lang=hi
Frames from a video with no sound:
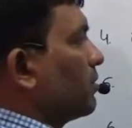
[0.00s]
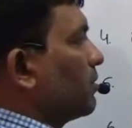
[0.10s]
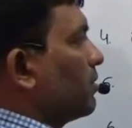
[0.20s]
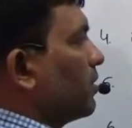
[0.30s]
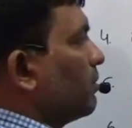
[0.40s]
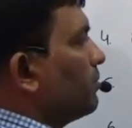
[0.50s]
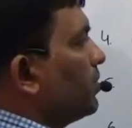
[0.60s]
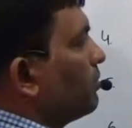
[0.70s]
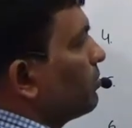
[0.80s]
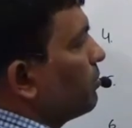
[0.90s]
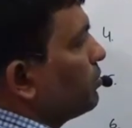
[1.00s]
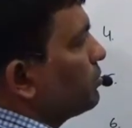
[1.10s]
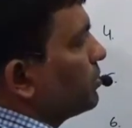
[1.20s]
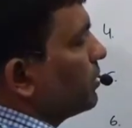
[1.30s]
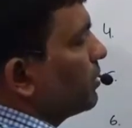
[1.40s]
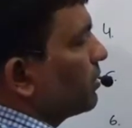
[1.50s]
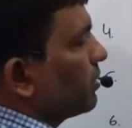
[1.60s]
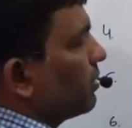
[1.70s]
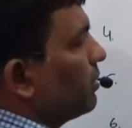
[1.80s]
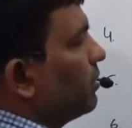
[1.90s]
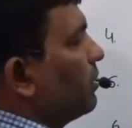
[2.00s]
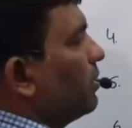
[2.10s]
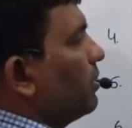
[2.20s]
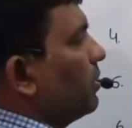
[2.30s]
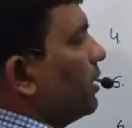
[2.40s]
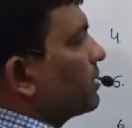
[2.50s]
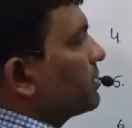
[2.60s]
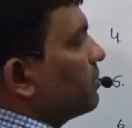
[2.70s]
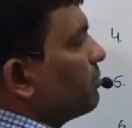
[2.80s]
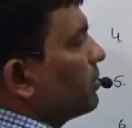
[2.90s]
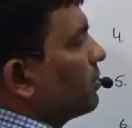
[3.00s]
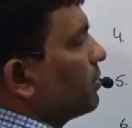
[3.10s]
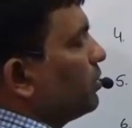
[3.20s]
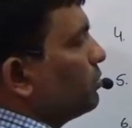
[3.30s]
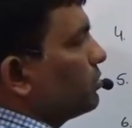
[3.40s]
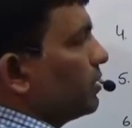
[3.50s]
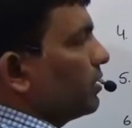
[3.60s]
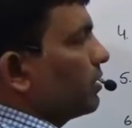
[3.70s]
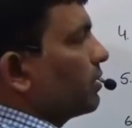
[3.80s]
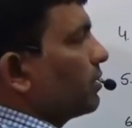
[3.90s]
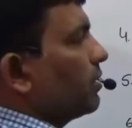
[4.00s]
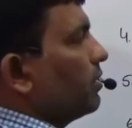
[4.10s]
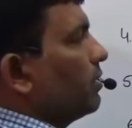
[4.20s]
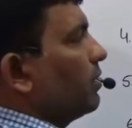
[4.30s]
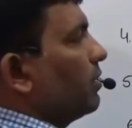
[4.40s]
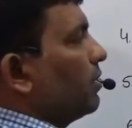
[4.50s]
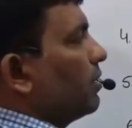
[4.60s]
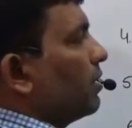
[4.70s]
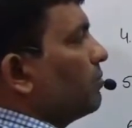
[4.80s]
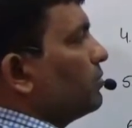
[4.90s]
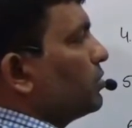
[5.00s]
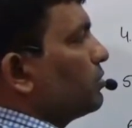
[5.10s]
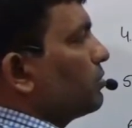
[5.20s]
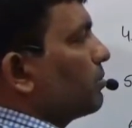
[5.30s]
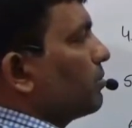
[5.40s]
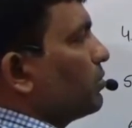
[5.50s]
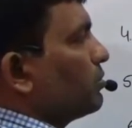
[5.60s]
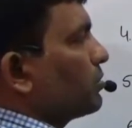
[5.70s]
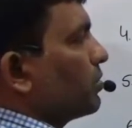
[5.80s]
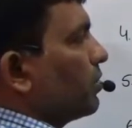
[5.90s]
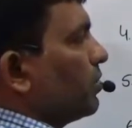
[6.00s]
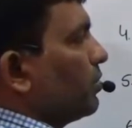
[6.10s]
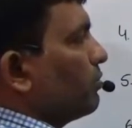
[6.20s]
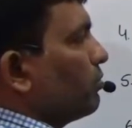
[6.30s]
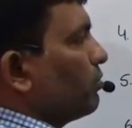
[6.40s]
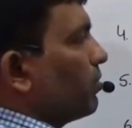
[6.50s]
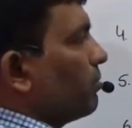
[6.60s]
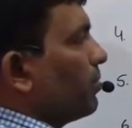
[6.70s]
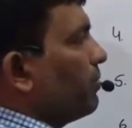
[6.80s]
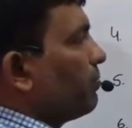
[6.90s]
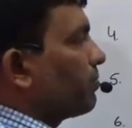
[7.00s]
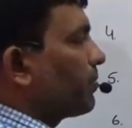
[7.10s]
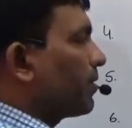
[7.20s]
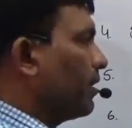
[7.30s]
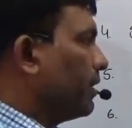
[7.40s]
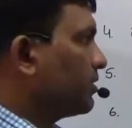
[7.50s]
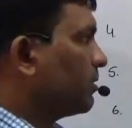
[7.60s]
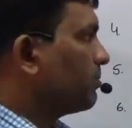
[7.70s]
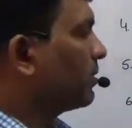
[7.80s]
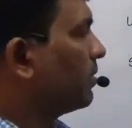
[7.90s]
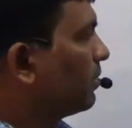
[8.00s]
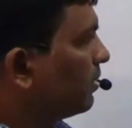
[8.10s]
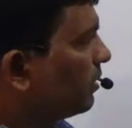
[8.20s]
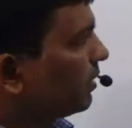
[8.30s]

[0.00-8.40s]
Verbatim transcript: हम ये वर्ब यूज नहीं करते हैं एक्सेप्ट यूज नहीं करते हैं हम जिस वर्ब का यूज करेंगे वो वर्ब है एक्सेप्ट ए